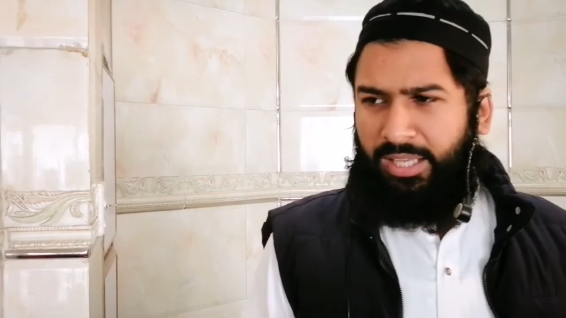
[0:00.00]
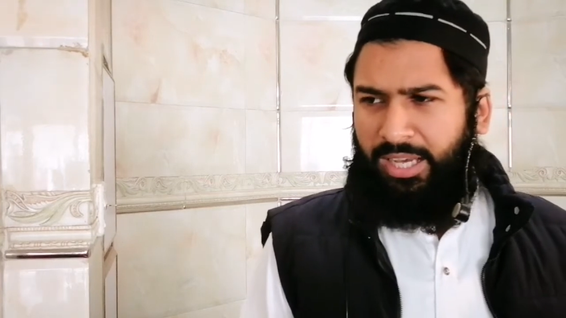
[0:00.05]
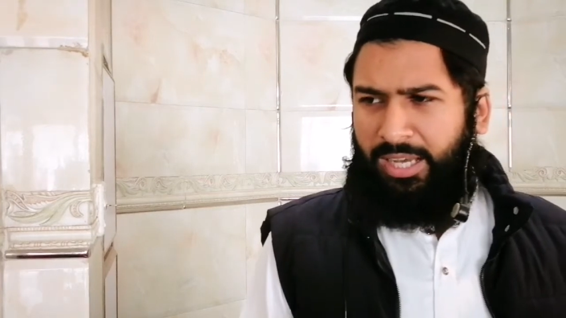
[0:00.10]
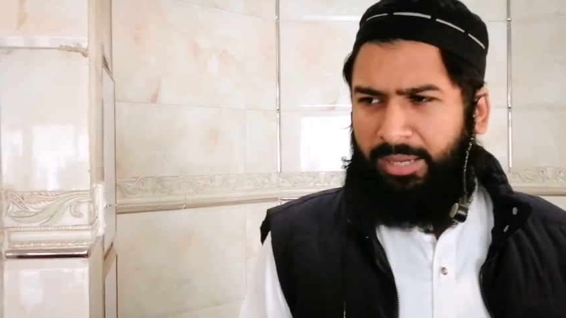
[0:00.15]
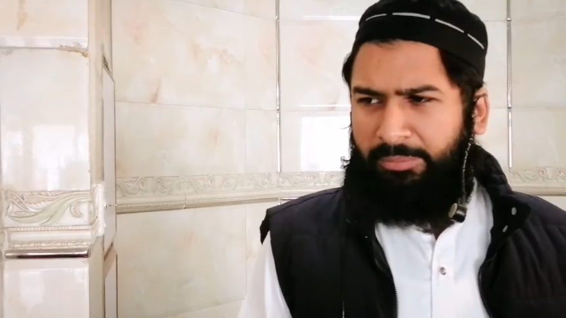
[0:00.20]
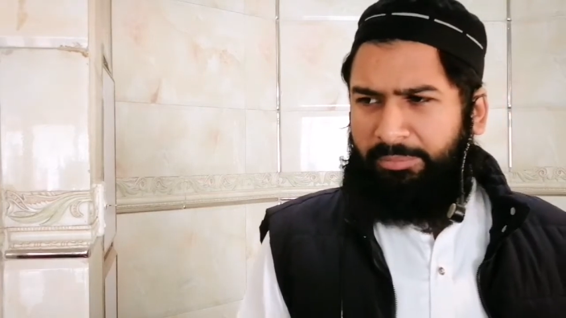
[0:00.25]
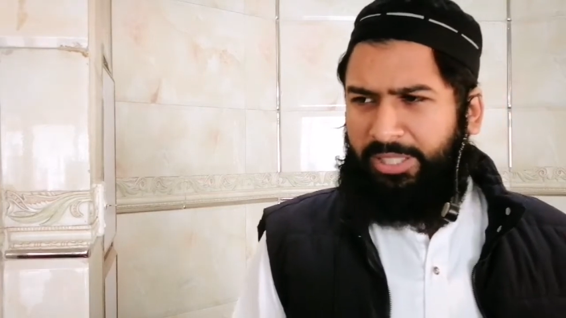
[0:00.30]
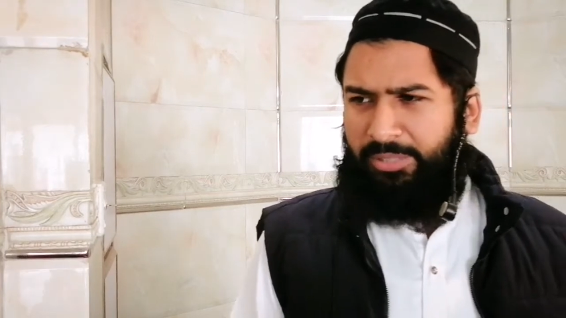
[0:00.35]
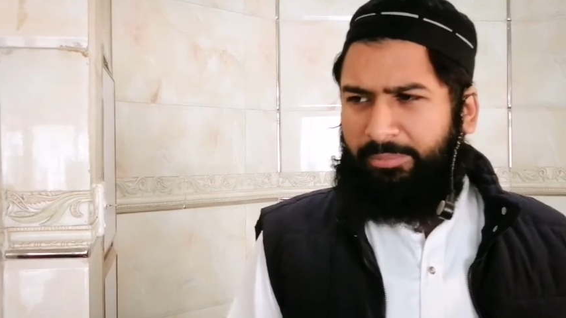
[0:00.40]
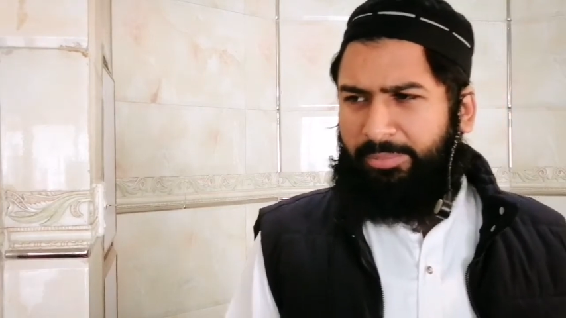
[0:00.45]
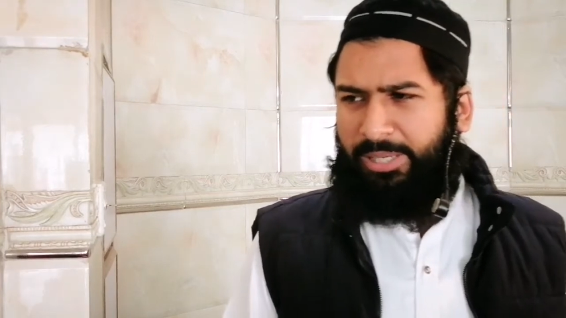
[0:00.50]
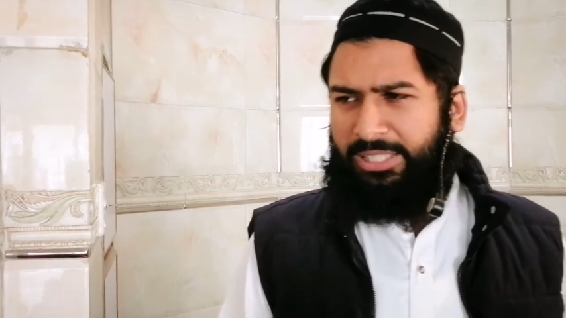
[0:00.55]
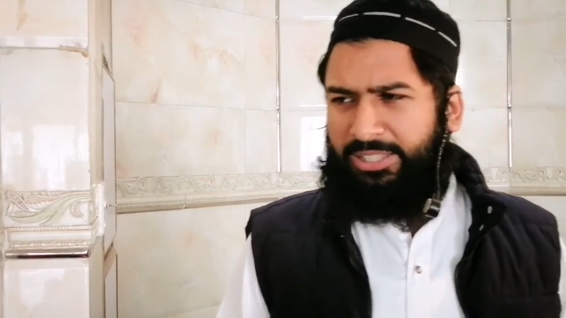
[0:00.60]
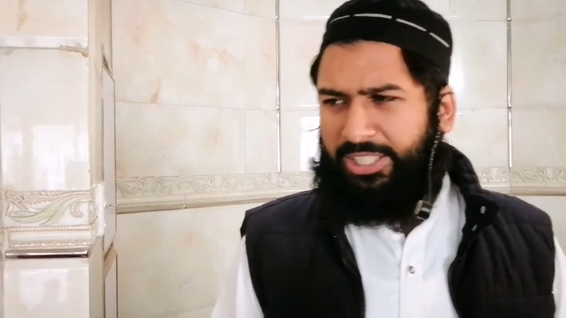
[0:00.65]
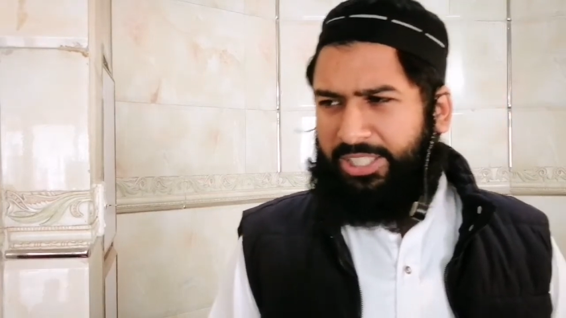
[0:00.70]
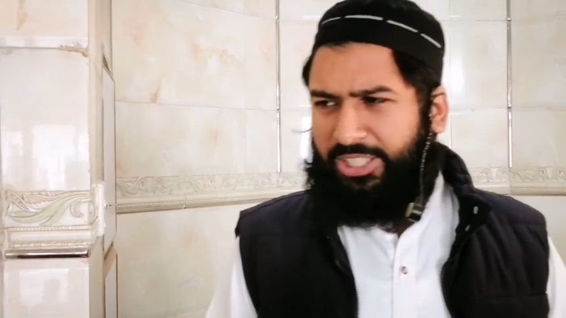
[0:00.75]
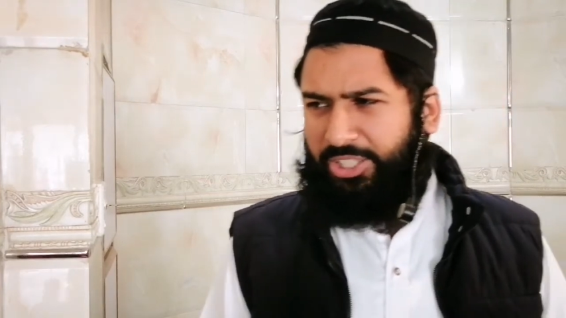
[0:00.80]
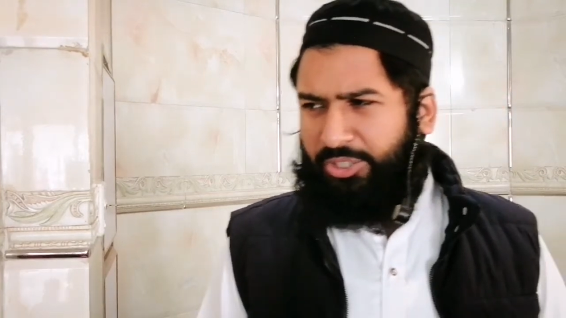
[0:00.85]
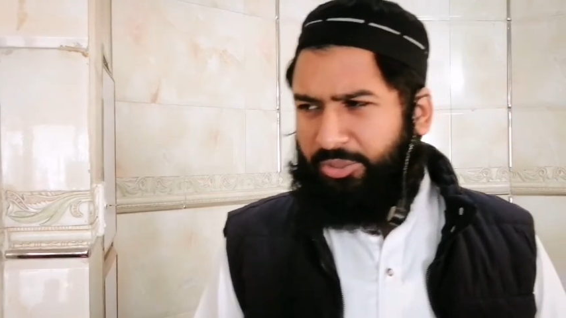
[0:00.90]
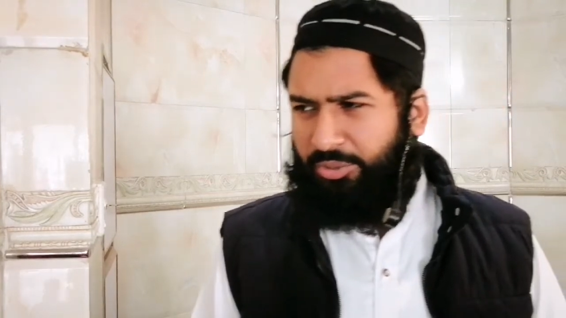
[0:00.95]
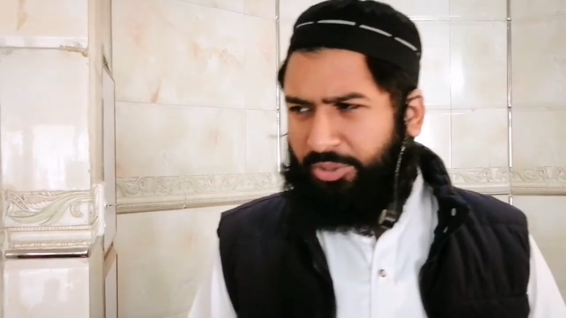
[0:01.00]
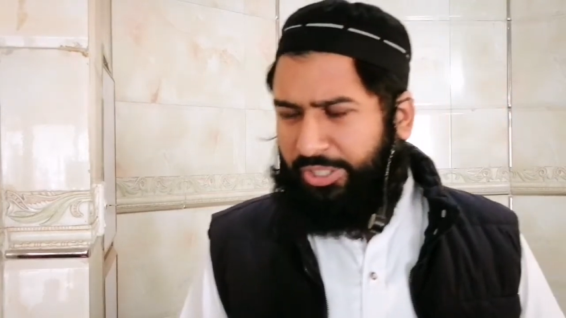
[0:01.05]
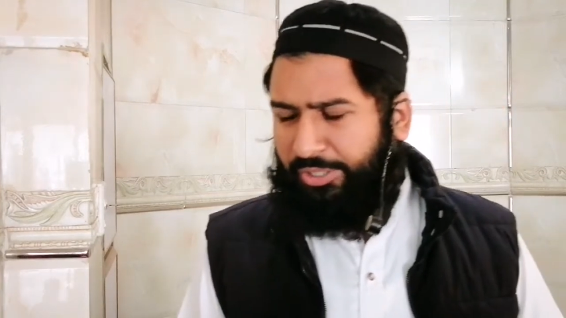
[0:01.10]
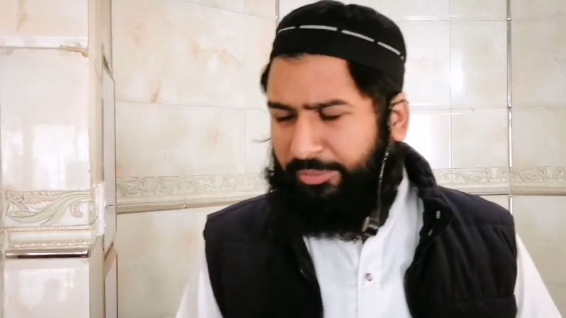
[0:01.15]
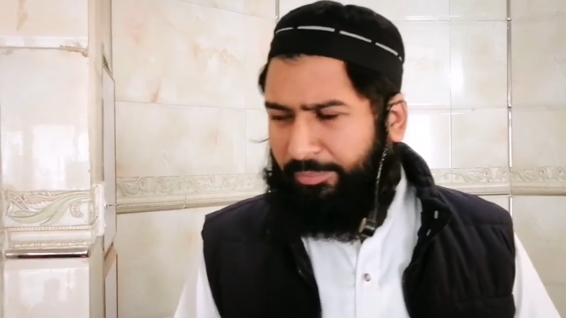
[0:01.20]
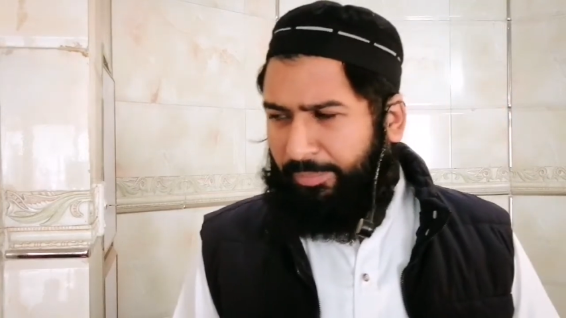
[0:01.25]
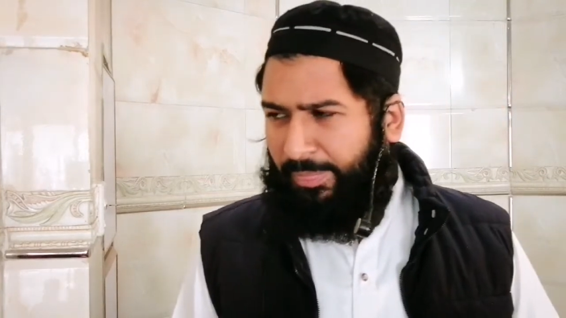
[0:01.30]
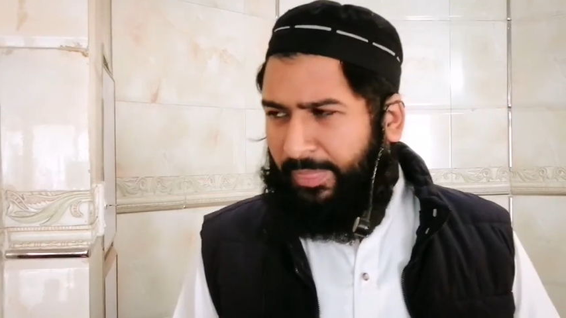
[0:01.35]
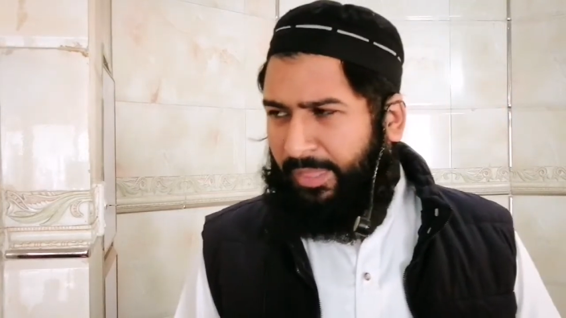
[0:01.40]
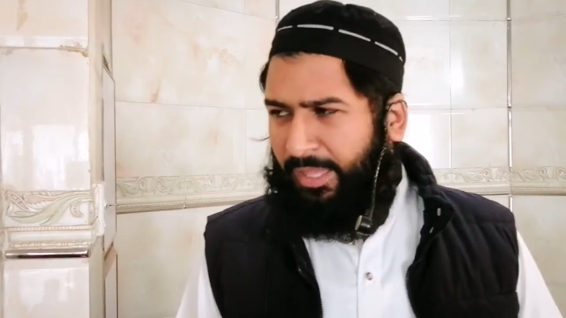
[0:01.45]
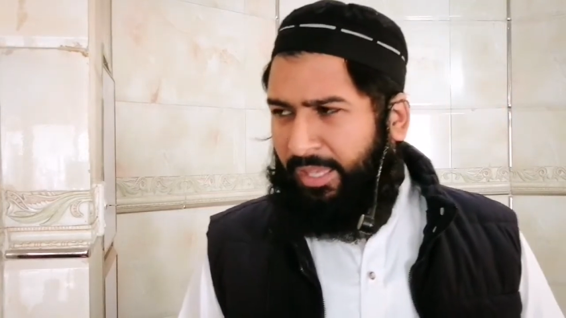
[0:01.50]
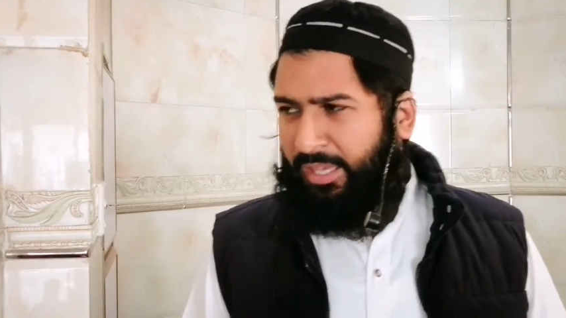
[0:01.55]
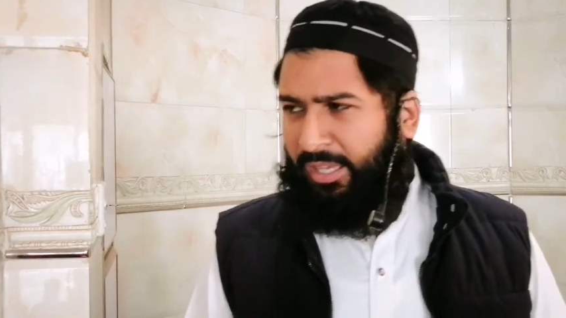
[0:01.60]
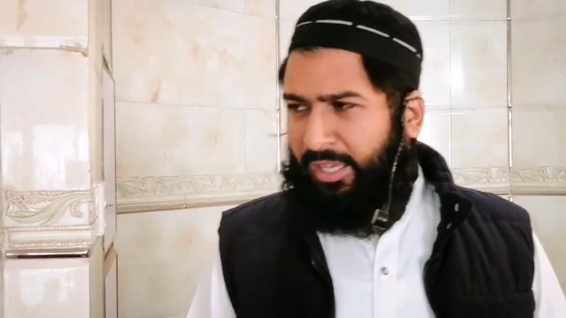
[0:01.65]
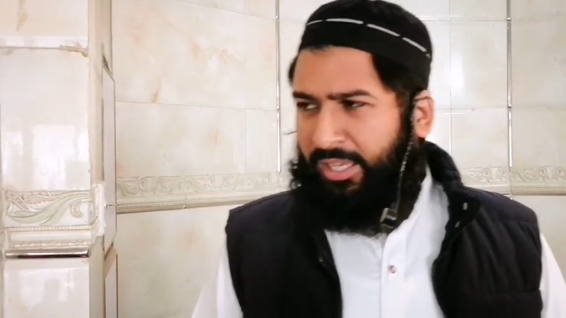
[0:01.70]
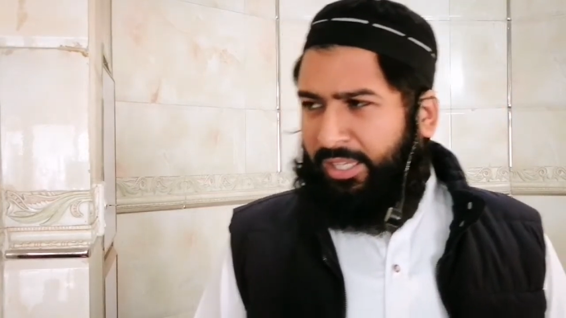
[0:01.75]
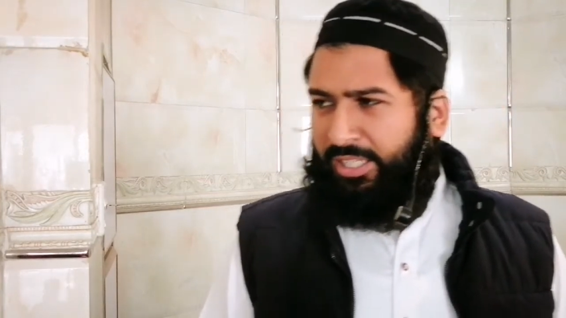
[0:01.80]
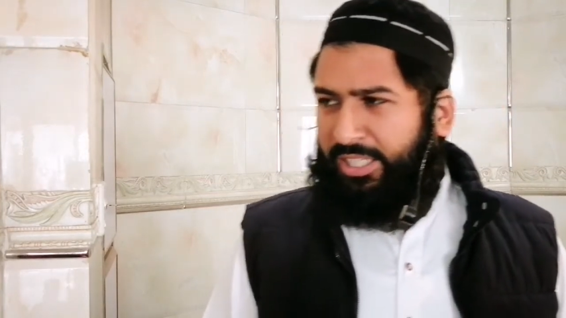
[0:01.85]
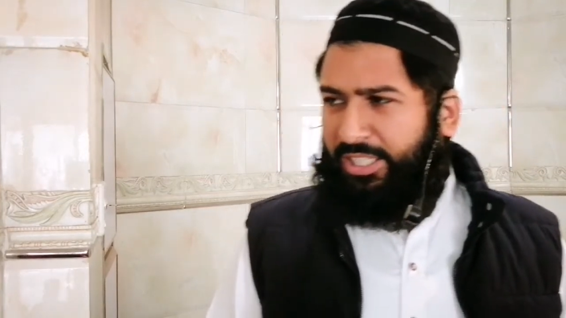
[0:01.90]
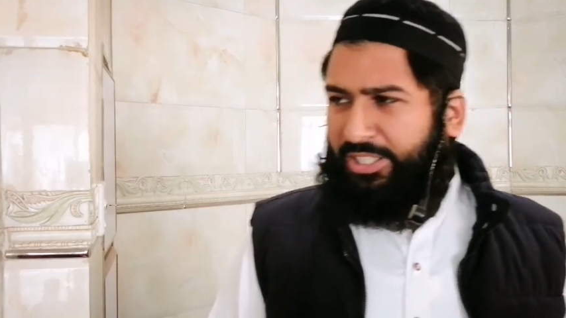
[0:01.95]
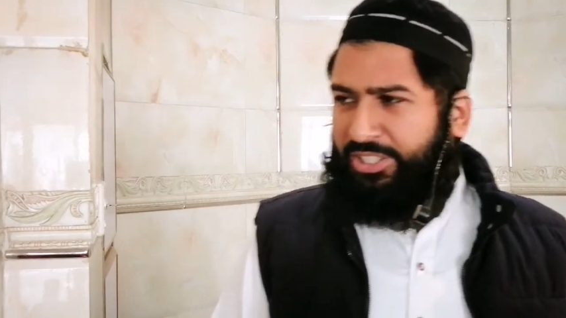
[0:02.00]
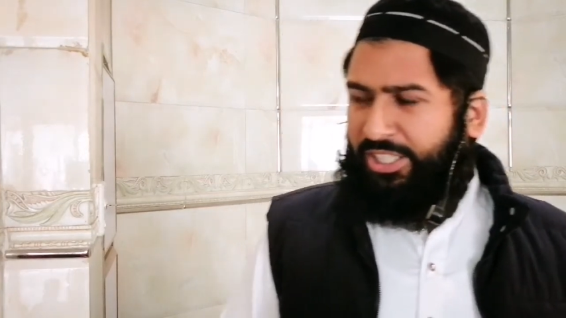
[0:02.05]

आपने ये बात देखी होगी कि